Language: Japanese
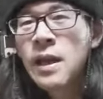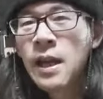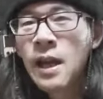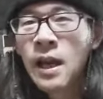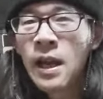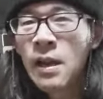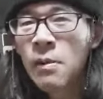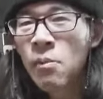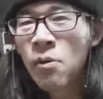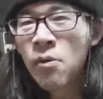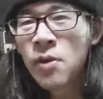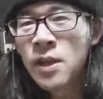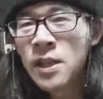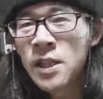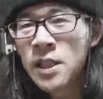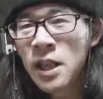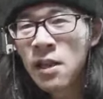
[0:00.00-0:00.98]
えー、僕
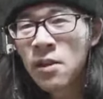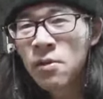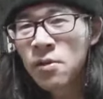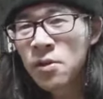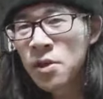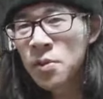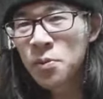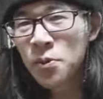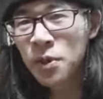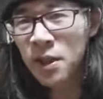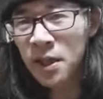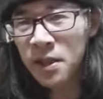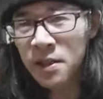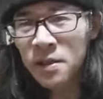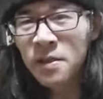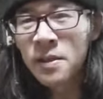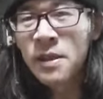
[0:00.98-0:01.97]
はしているつもり
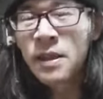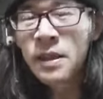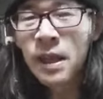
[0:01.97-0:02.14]
です。